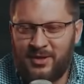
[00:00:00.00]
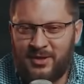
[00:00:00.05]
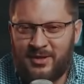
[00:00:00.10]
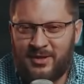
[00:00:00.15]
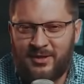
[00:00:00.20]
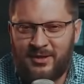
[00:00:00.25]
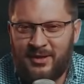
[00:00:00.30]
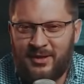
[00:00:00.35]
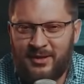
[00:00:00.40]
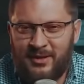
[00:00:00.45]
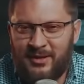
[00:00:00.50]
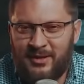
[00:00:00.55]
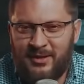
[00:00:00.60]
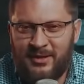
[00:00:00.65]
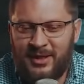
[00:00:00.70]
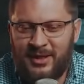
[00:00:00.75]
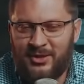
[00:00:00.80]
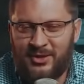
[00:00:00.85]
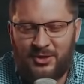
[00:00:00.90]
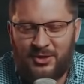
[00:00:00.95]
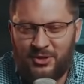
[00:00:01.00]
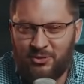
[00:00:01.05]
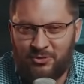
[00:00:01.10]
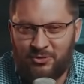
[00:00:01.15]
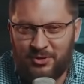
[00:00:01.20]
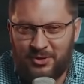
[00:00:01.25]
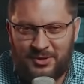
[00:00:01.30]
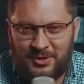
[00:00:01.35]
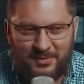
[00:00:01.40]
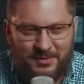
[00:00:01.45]
ли не на
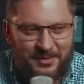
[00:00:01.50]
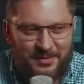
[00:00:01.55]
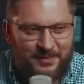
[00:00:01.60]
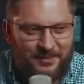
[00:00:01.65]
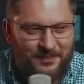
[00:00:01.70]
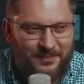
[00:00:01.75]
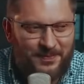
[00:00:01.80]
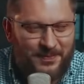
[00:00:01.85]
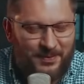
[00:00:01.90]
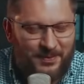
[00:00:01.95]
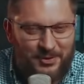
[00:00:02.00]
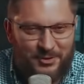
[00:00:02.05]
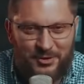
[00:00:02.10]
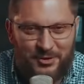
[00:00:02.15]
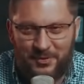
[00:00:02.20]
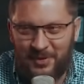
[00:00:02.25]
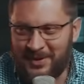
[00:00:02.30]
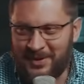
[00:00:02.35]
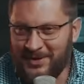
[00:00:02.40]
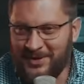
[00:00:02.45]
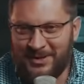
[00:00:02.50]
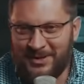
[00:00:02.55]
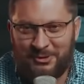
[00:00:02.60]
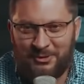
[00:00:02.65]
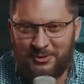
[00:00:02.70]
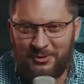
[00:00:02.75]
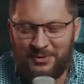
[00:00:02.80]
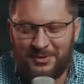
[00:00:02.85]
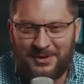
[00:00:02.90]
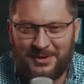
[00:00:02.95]
ночлежку к себе. Причем они
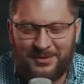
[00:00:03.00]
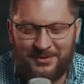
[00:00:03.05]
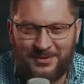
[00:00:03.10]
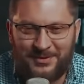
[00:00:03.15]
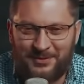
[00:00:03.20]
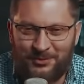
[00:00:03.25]
знакомы там